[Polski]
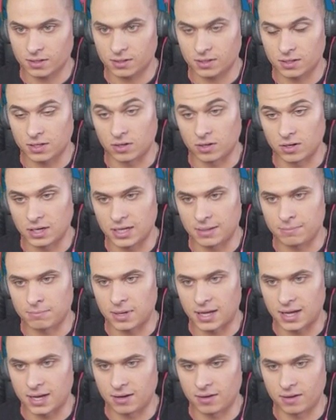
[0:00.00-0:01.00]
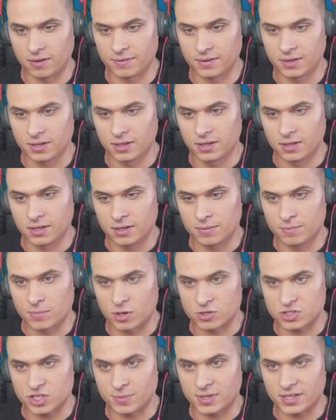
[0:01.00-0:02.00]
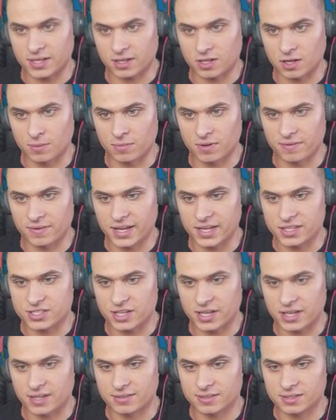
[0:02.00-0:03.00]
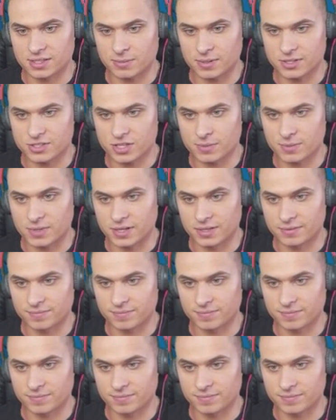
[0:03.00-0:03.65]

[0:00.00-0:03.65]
Golem, balon. Może mi ta combo wejdzie. Zobaczymy.